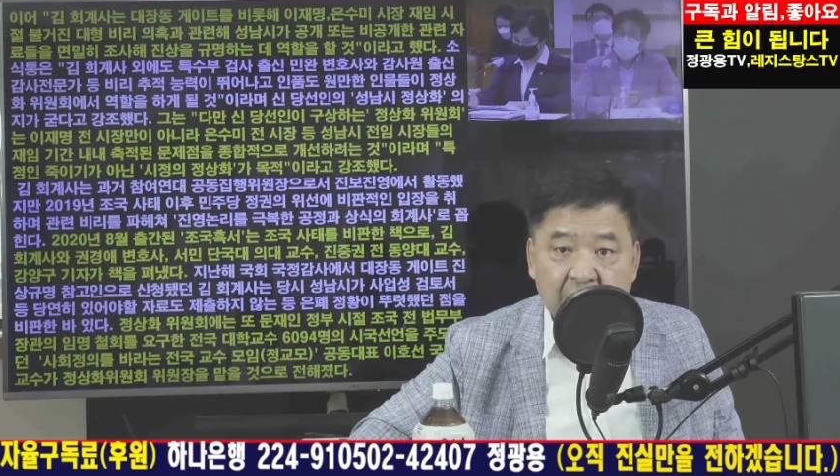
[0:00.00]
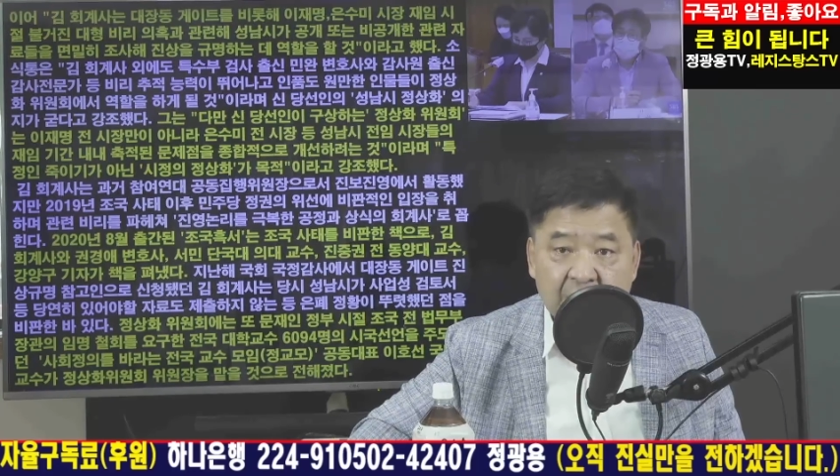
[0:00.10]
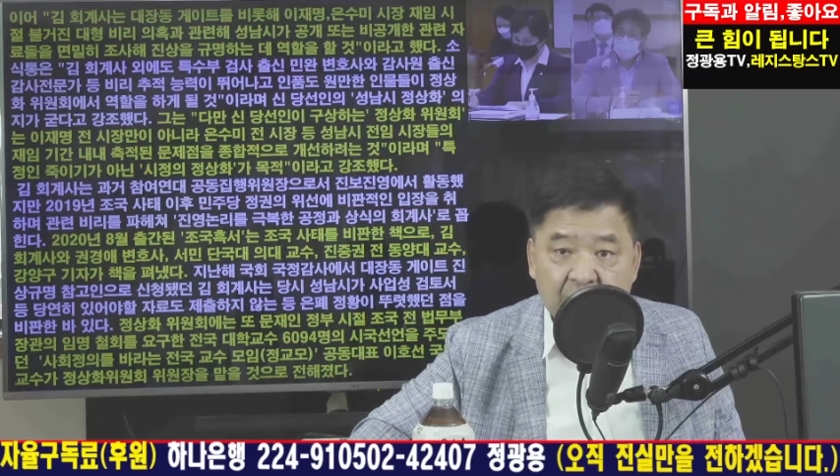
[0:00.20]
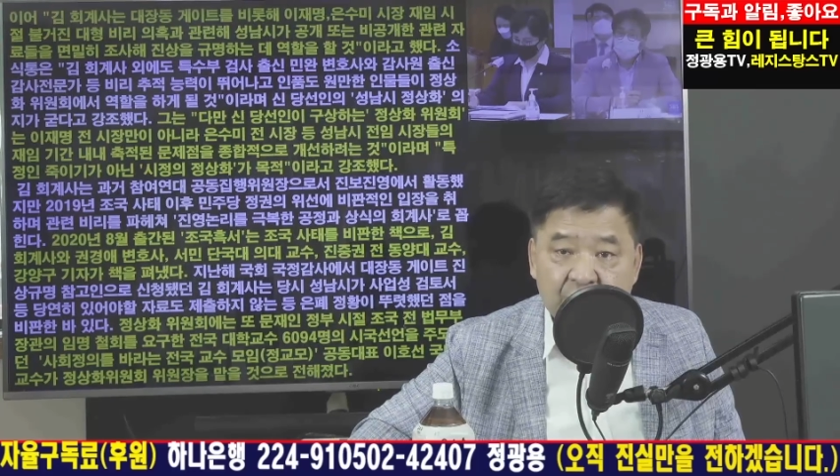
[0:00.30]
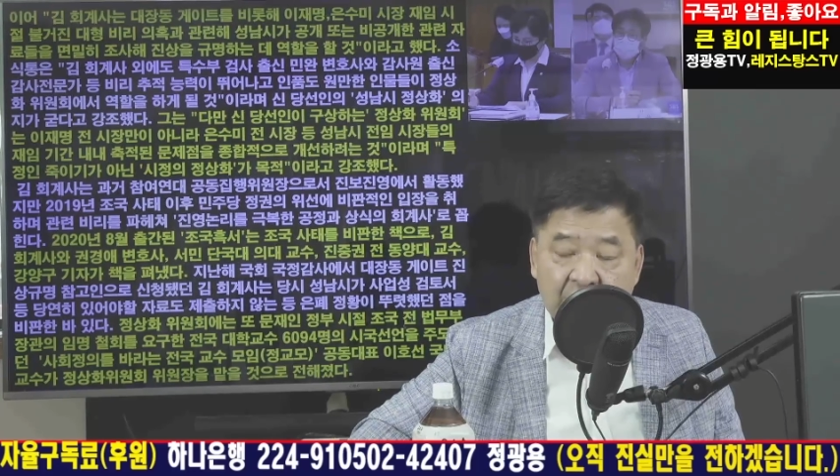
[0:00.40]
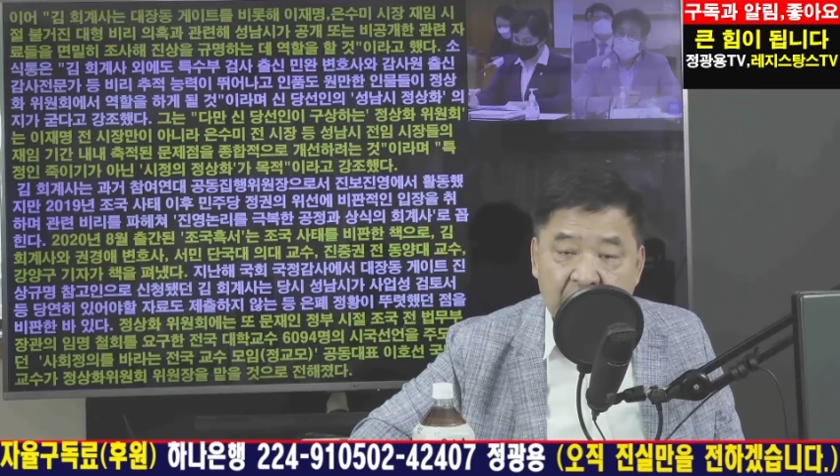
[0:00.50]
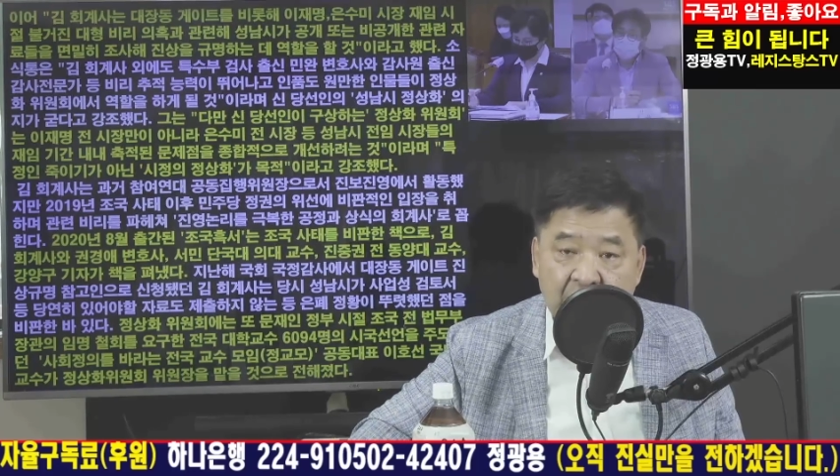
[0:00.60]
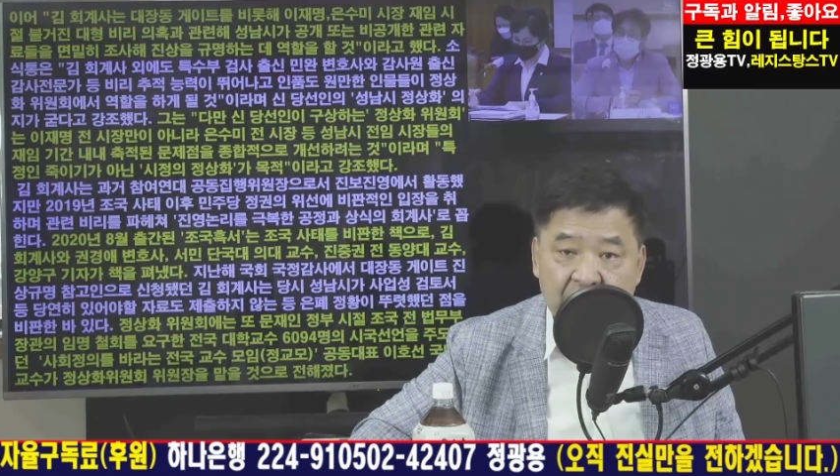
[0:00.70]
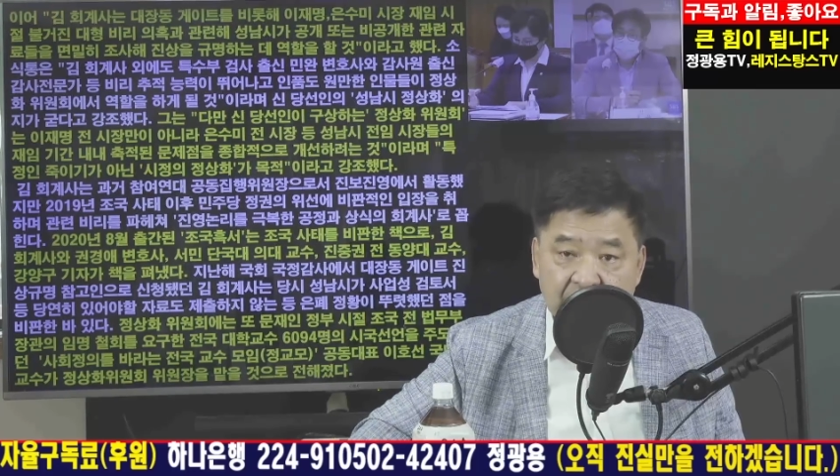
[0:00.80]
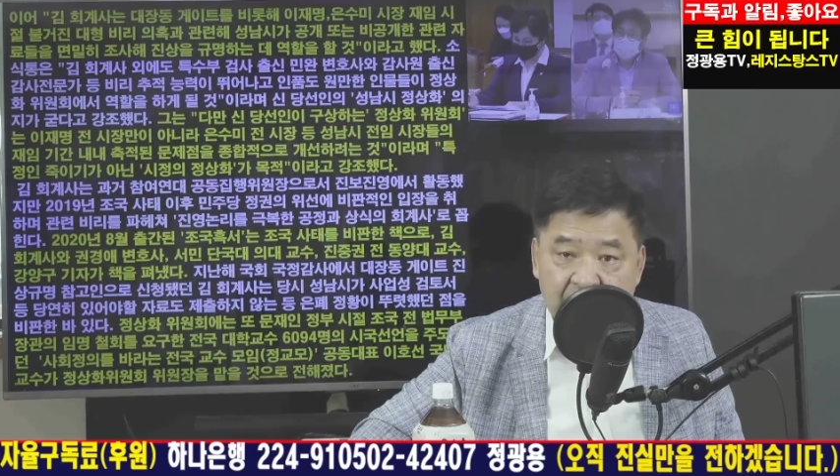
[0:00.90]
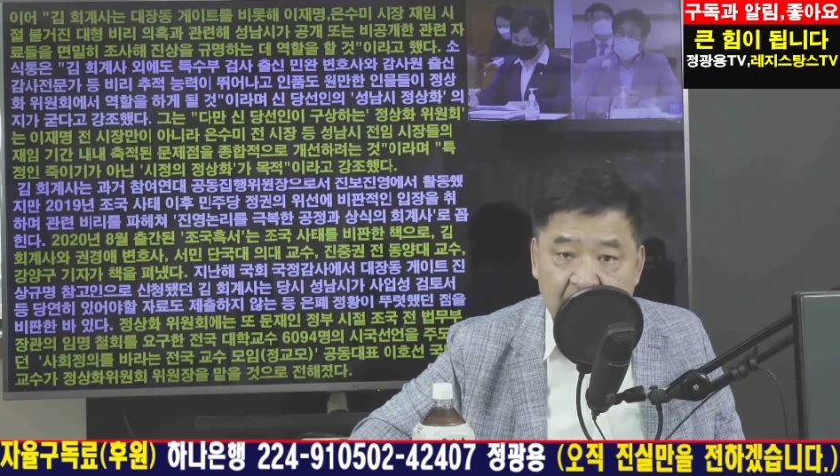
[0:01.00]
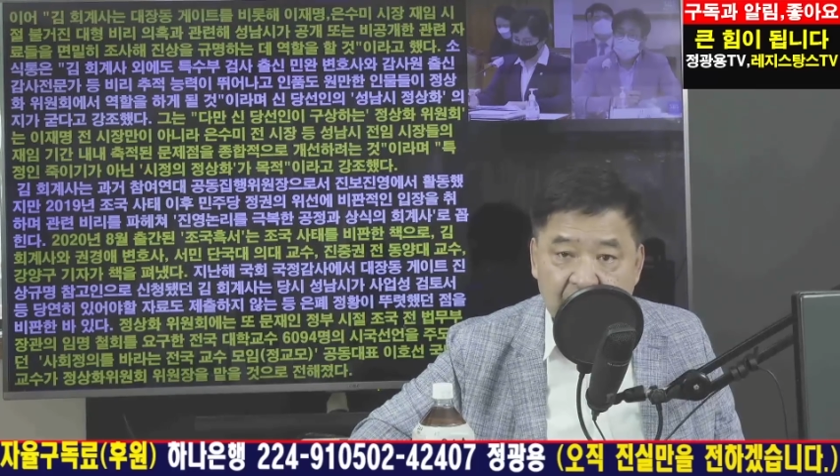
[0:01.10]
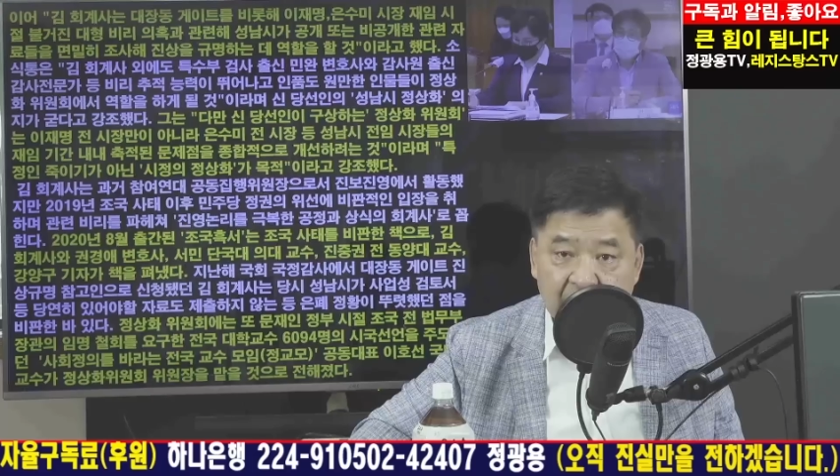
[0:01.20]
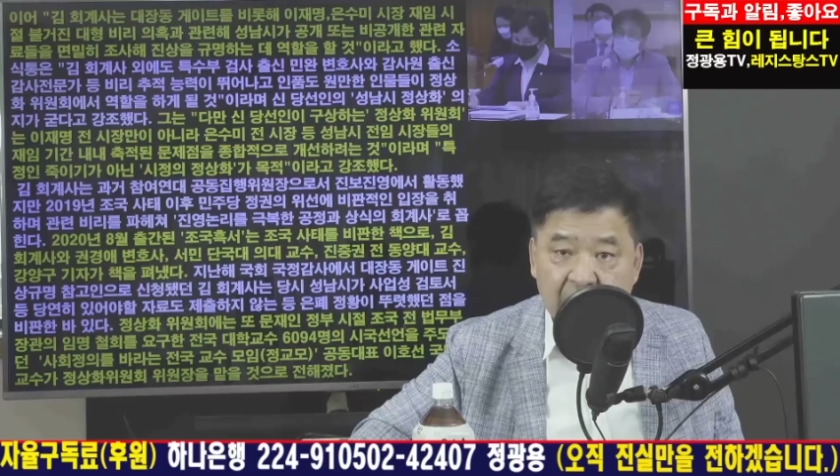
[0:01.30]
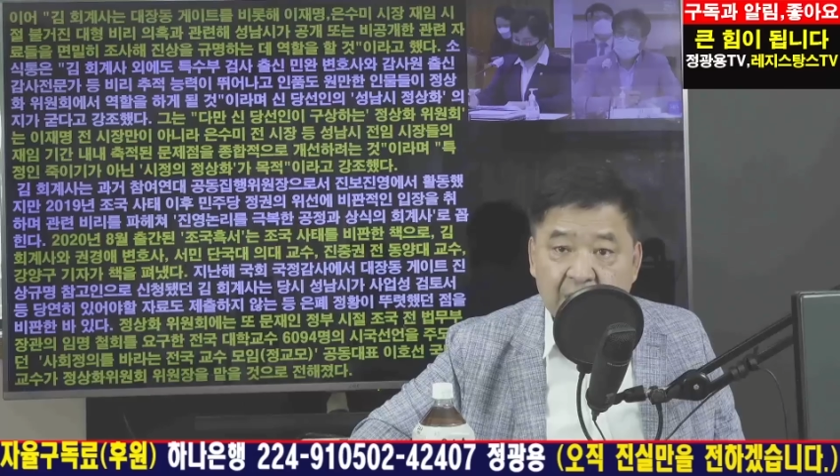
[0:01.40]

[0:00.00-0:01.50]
검찰과 경찰은